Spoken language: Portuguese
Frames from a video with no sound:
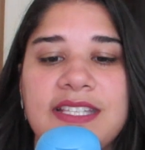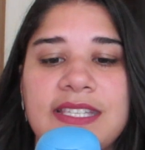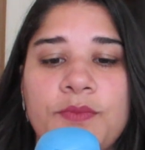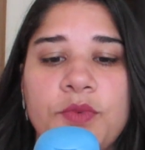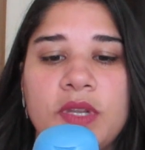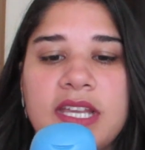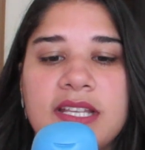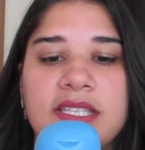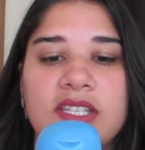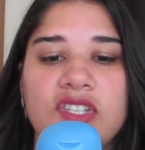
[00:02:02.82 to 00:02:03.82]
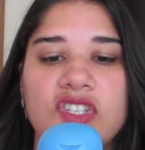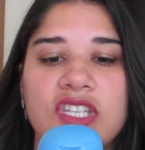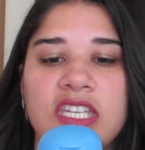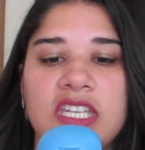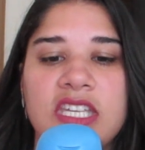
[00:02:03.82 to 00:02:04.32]
as impurezas
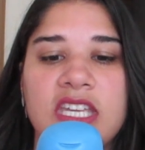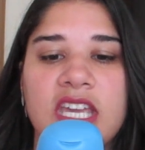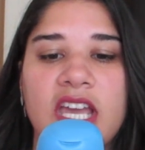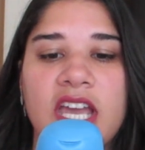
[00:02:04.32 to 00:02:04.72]
e